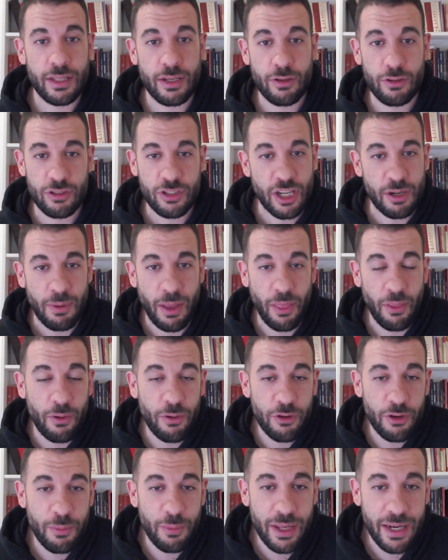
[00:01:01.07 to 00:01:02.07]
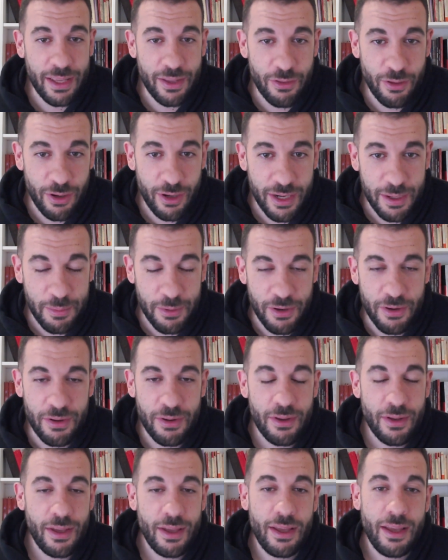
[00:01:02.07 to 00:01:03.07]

de conservador, yo me he leído el libro,